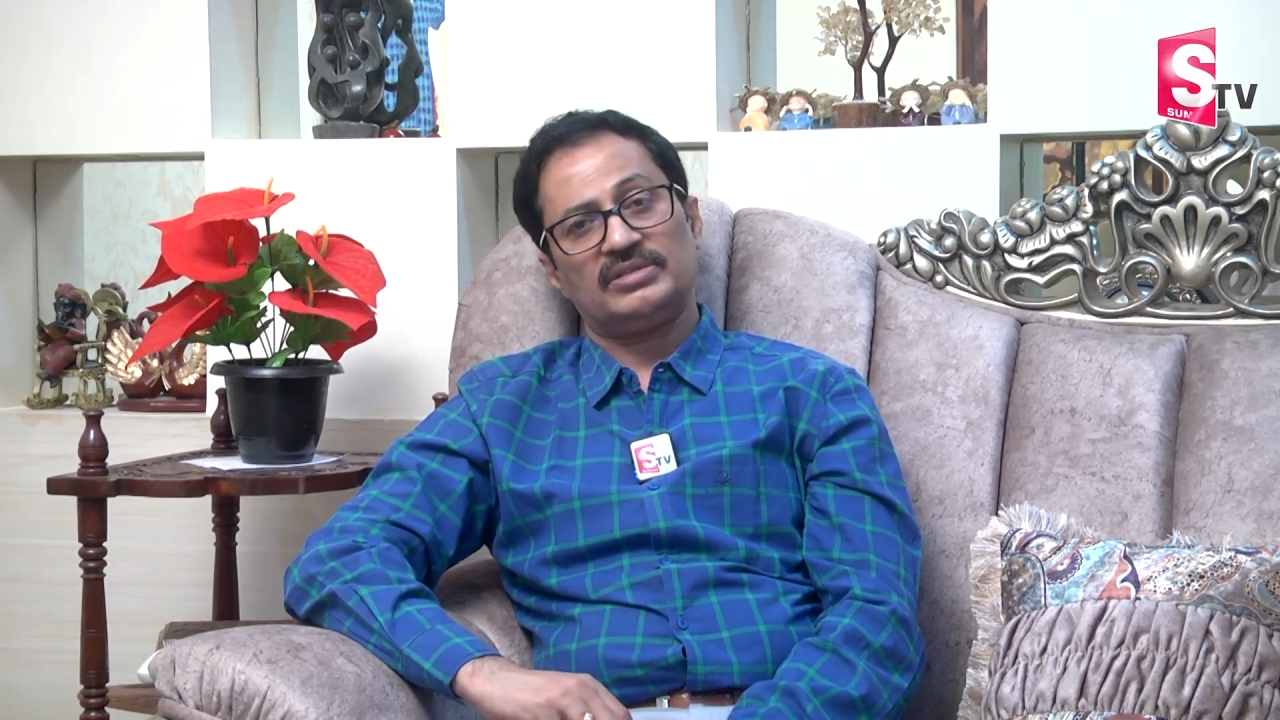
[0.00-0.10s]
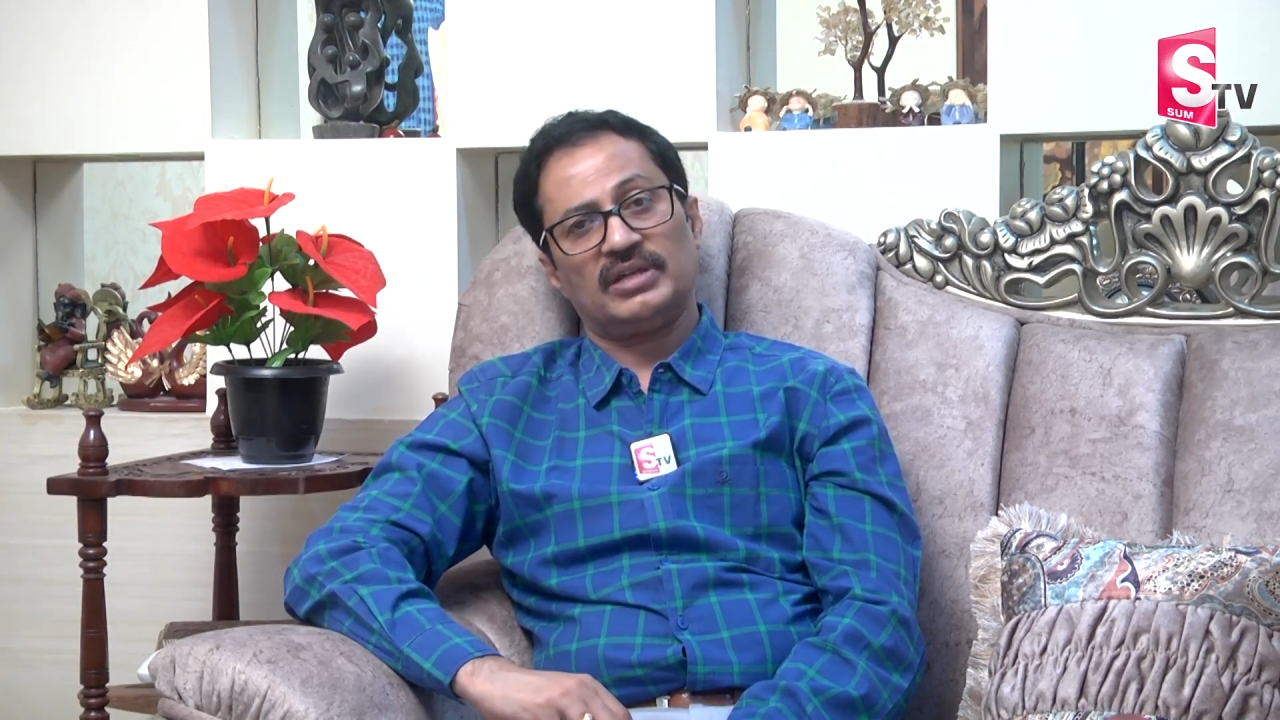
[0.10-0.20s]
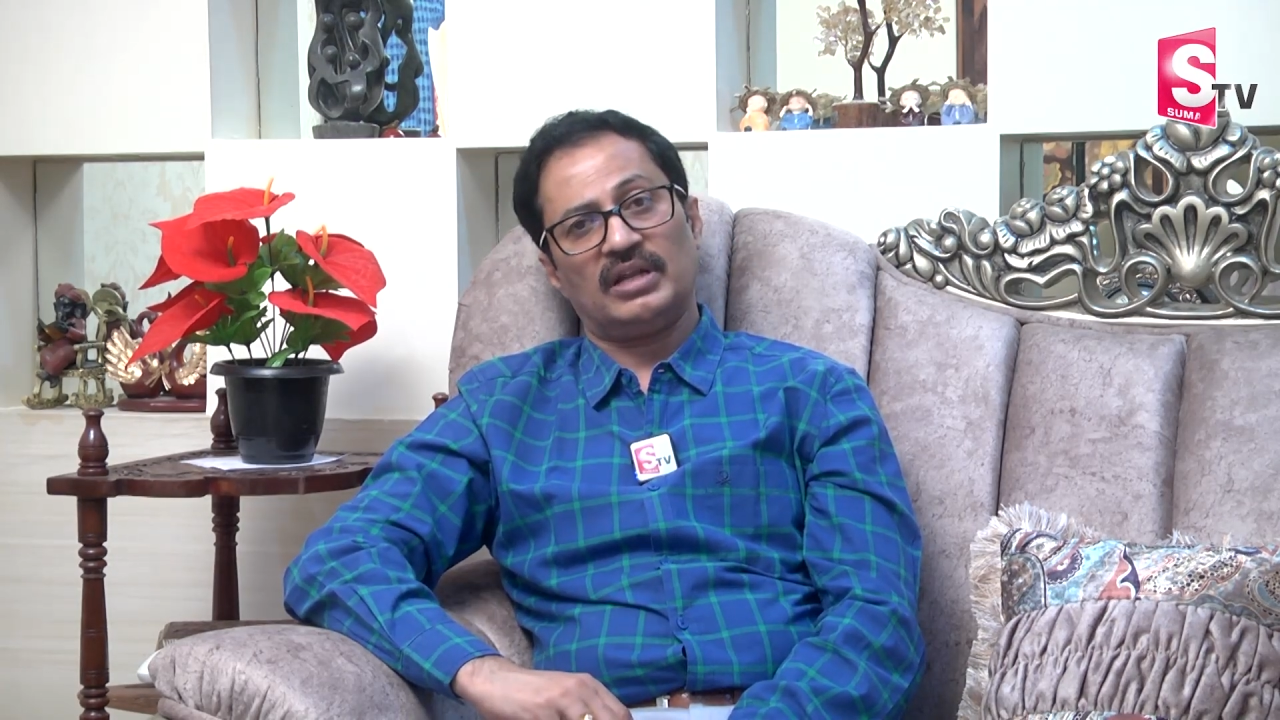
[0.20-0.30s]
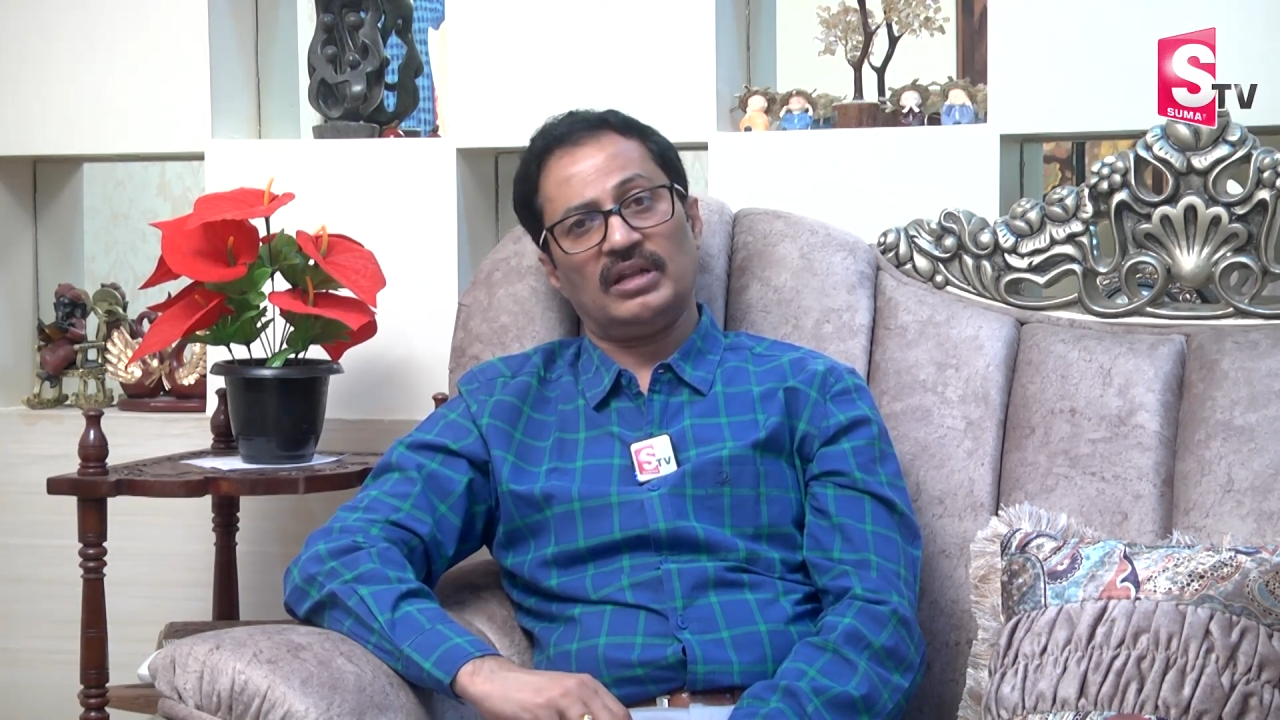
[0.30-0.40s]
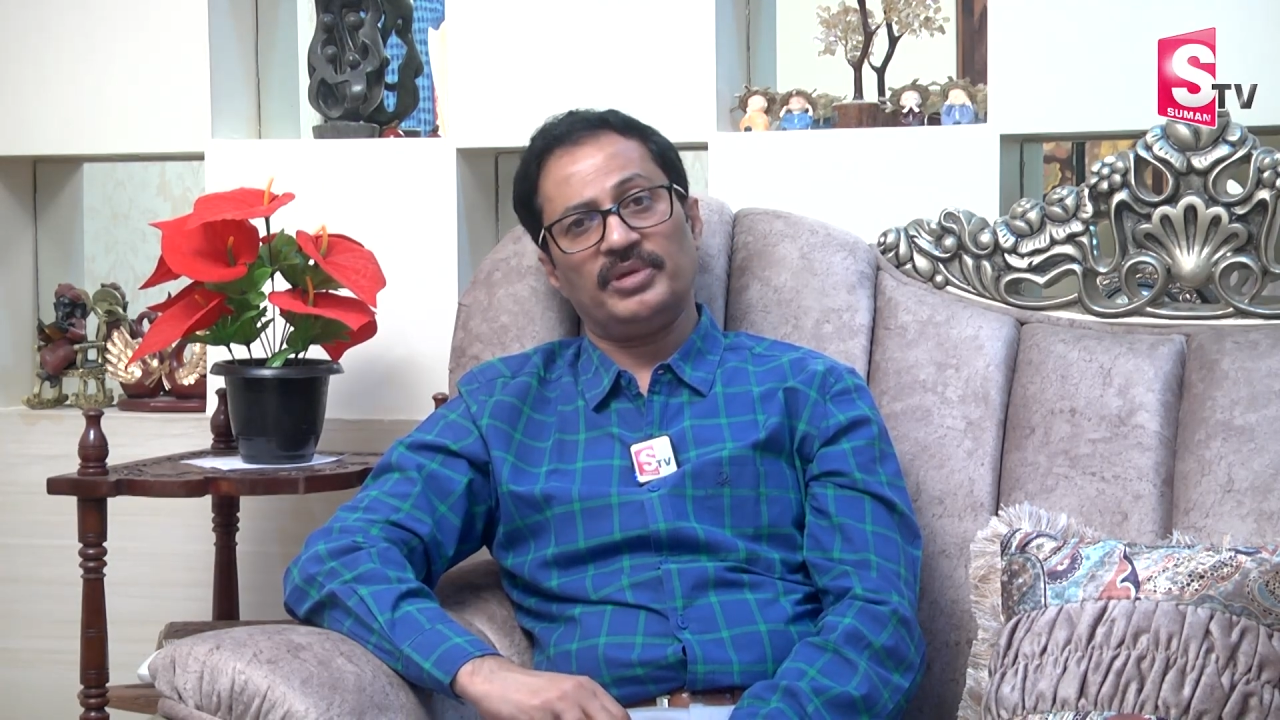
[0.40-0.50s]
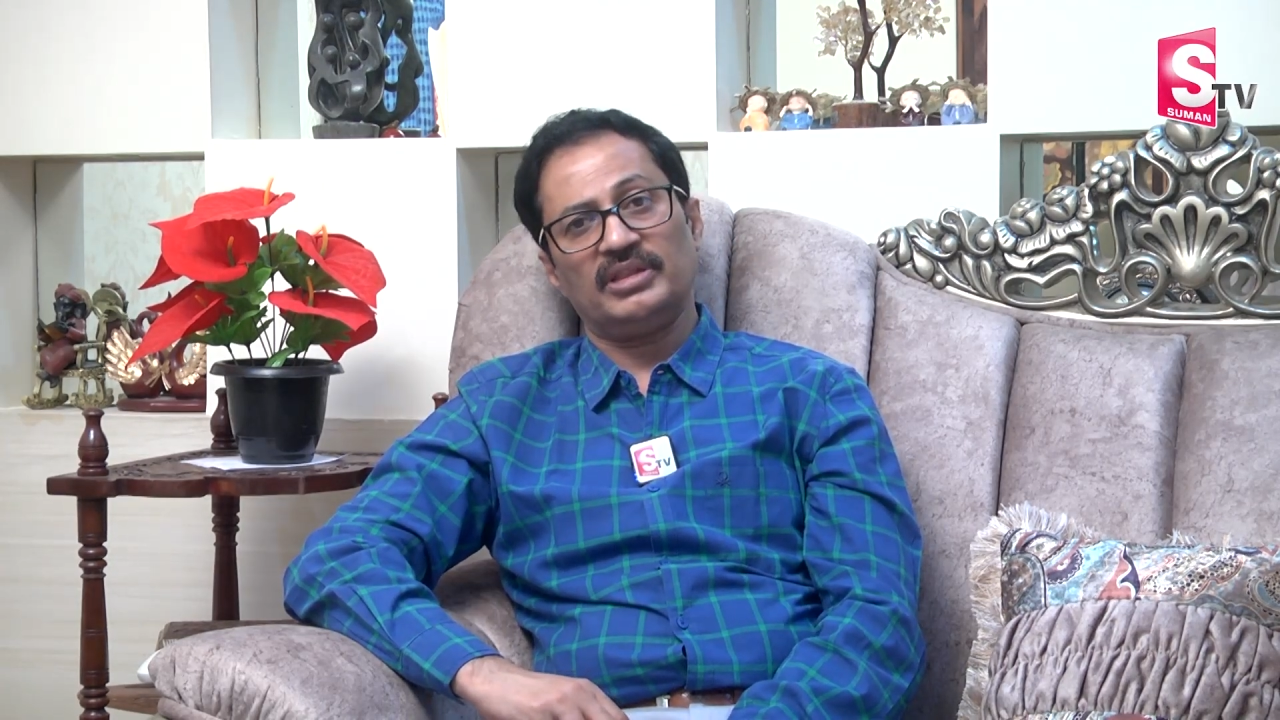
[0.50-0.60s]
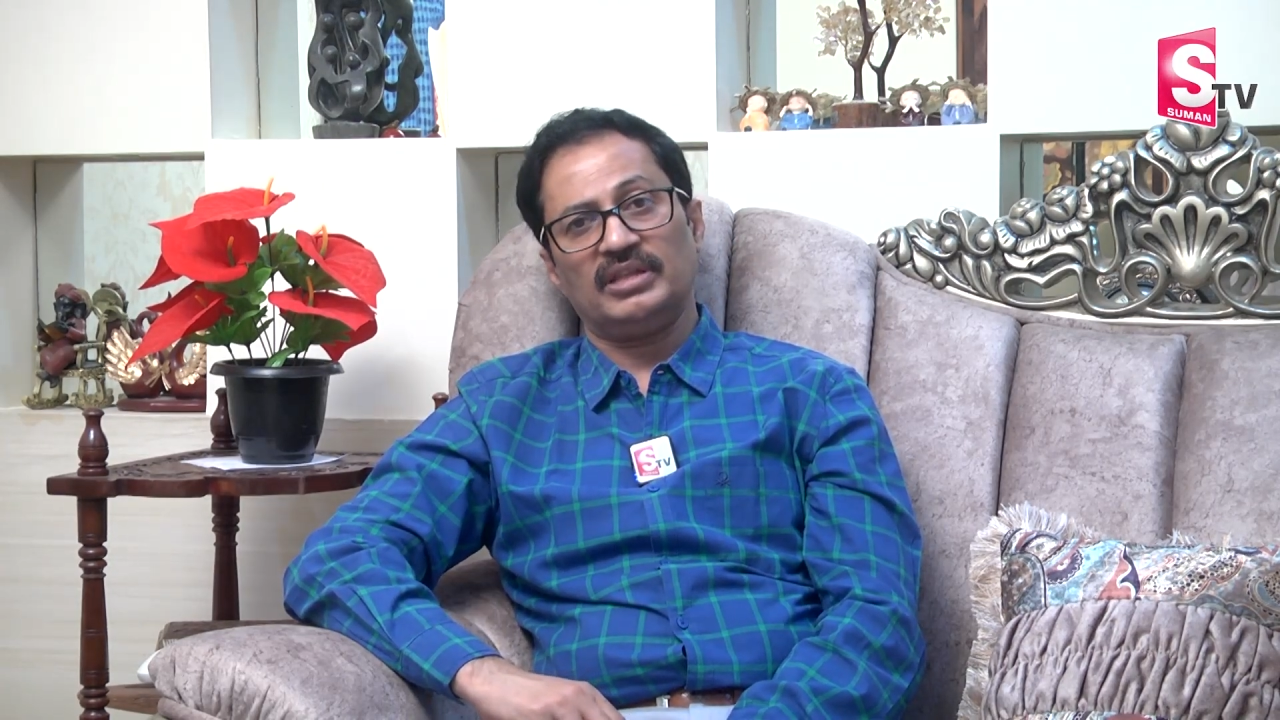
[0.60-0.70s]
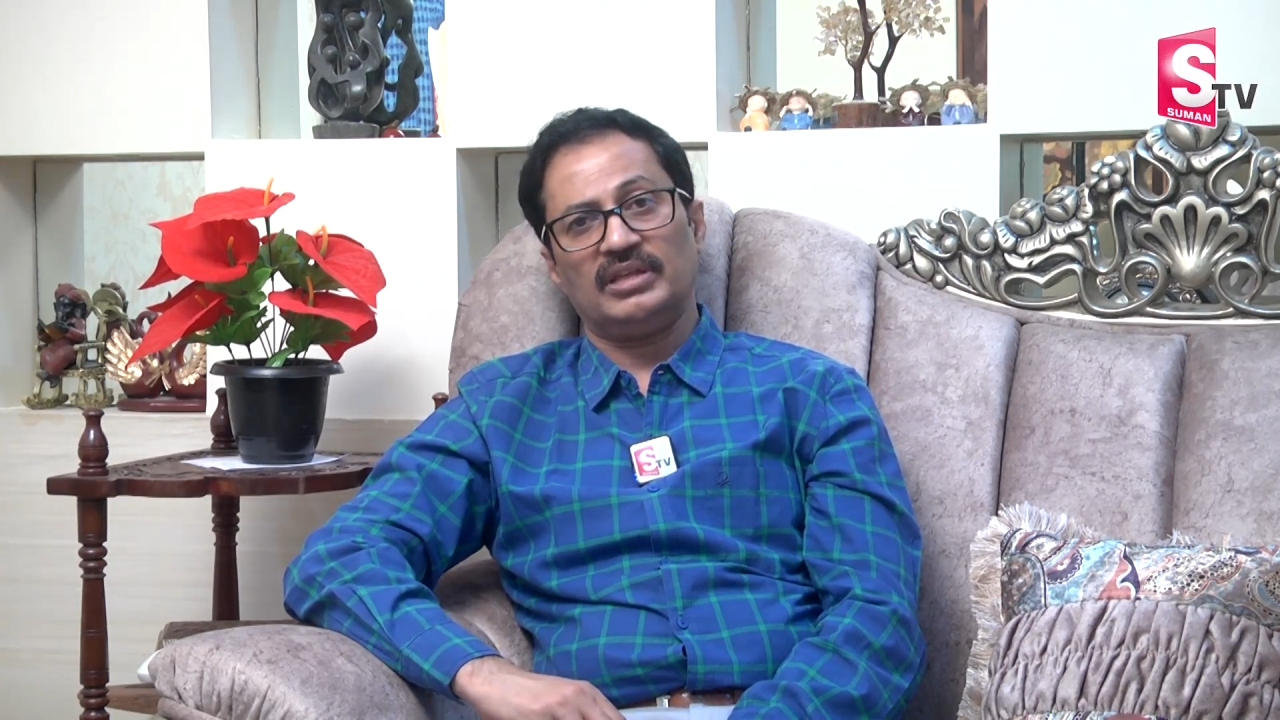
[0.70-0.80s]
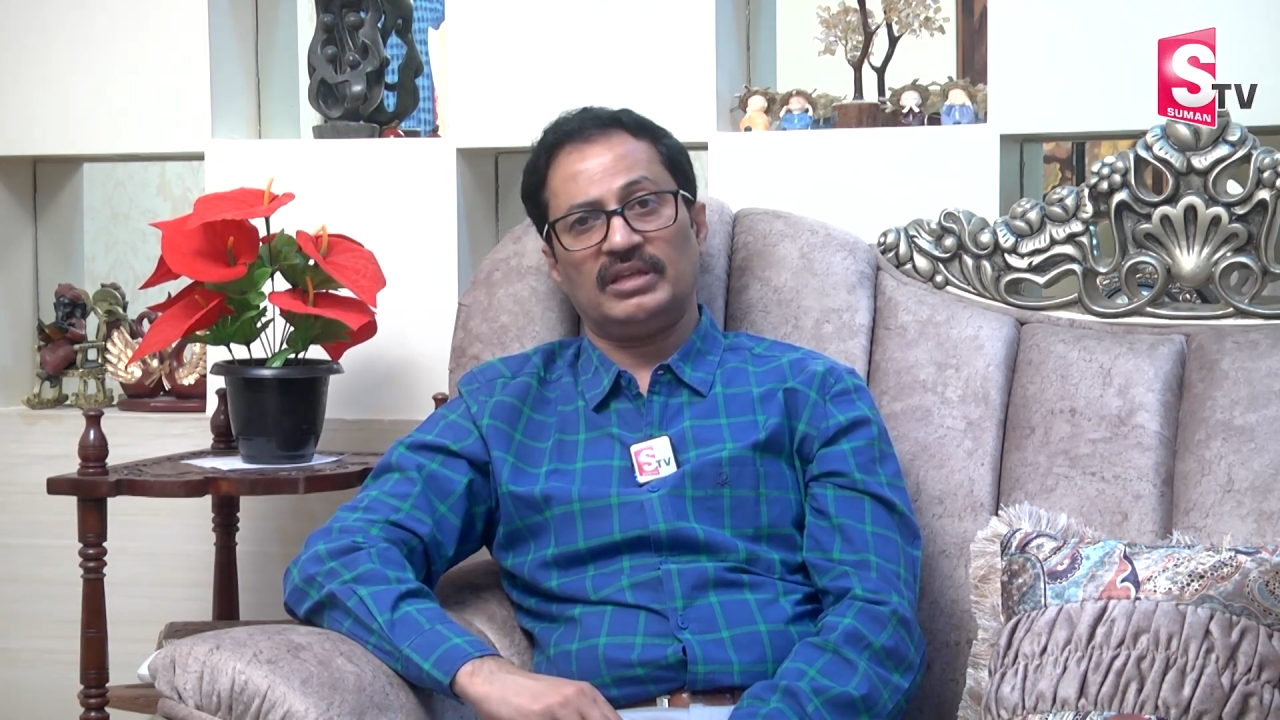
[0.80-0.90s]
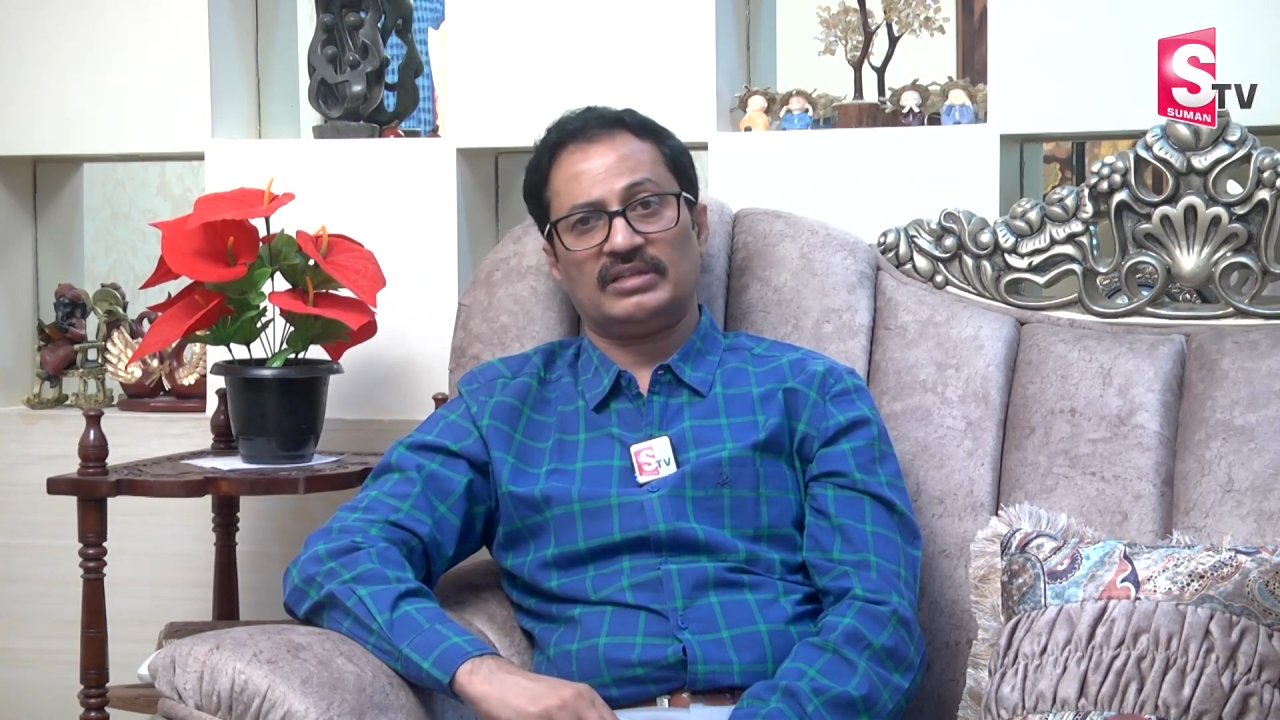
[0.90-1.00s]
చాలామంది